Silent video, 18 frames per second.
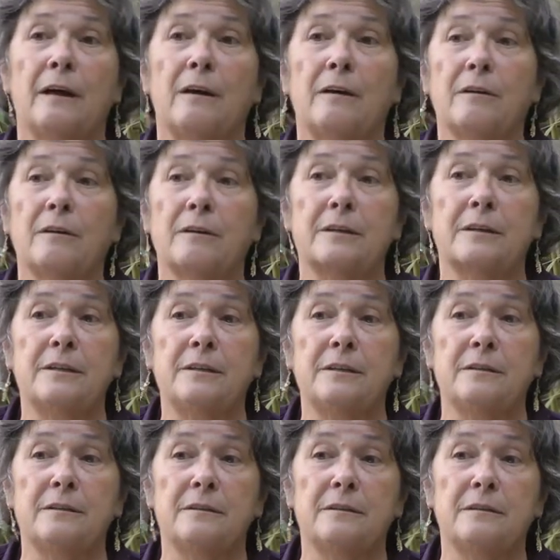
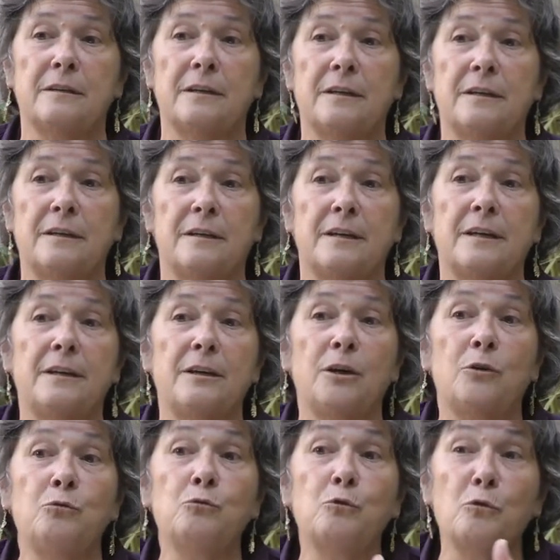et,
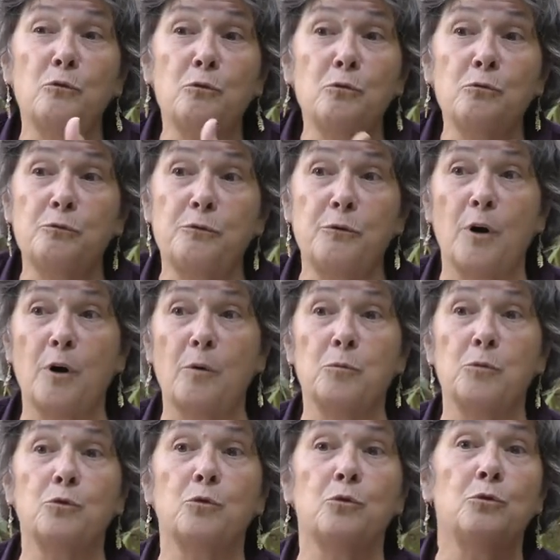euh, une,
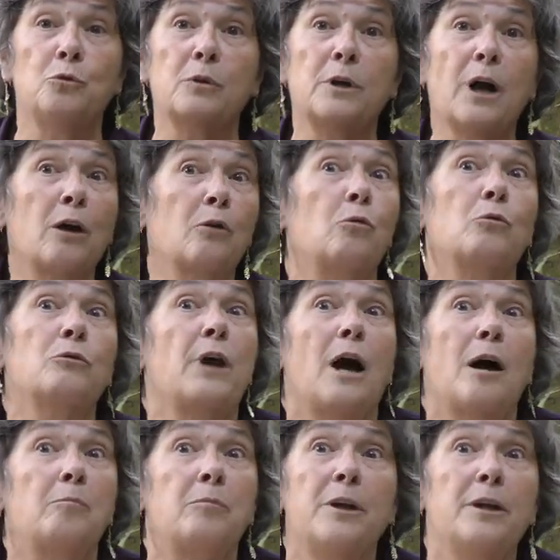forme de yoga qu'on
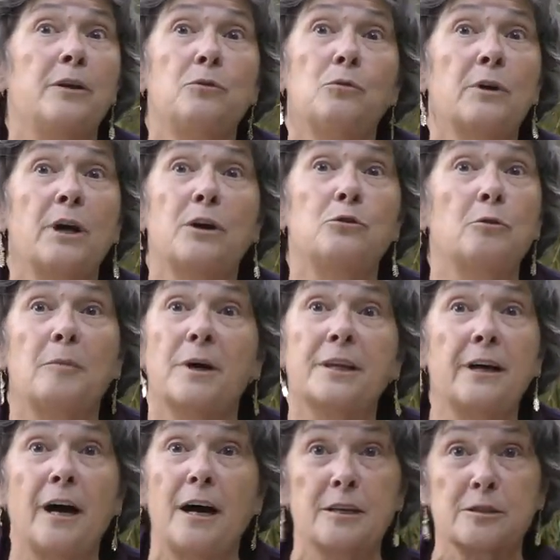a appelé yoga de
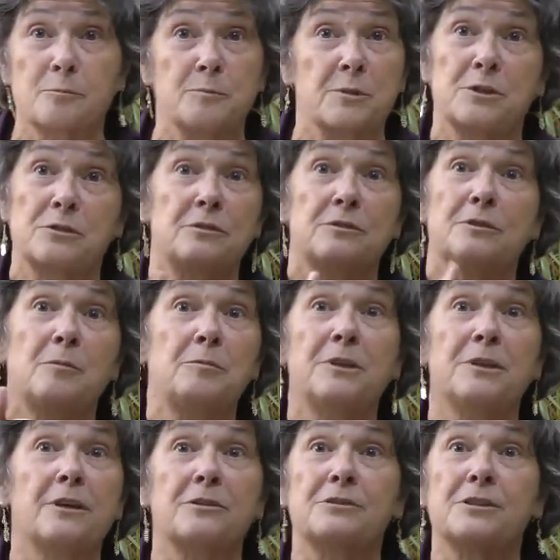Madras, parce qu'ils
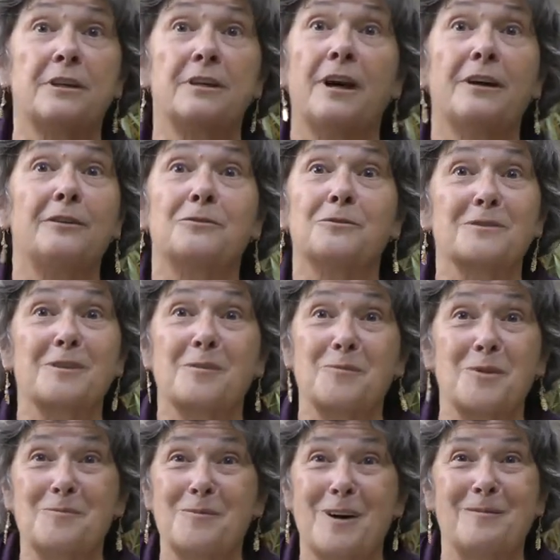habitent à Chennai, tout
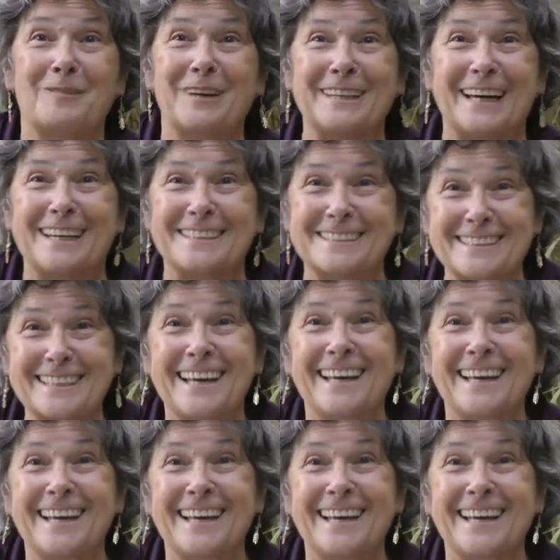simplement à Madras.